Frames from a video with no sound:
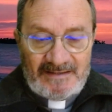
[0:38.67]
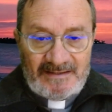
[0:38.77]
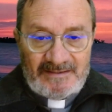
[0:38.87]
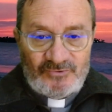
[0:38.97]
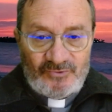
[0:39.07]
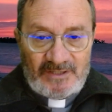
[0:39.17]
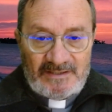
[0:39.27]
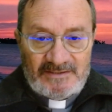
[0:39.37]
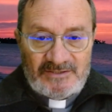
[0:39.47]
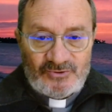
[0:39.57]
la lettura
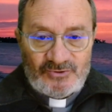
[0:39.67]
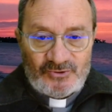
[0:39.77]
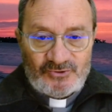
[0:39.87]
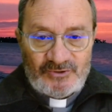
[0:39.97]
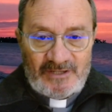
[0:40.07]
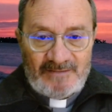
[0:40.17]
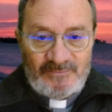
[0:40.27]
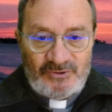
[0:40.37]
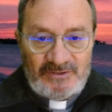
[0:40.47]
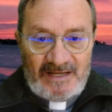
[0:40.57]
del discorso della
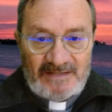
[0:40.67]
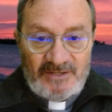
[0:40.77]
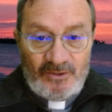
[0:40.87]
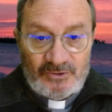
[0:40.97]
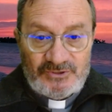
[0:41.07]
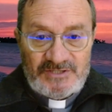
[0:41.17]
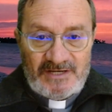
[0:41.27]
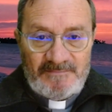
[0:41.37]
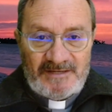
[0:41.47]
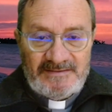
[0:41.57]
montagna, oggi
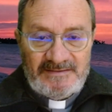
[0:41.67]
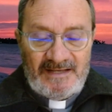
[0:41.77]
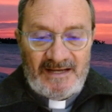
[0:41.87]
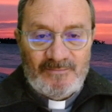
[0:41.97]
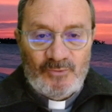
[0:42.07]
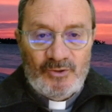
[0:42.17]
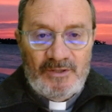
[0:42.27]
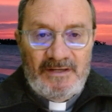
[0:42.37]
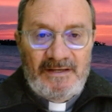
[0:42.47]
riprendiamo.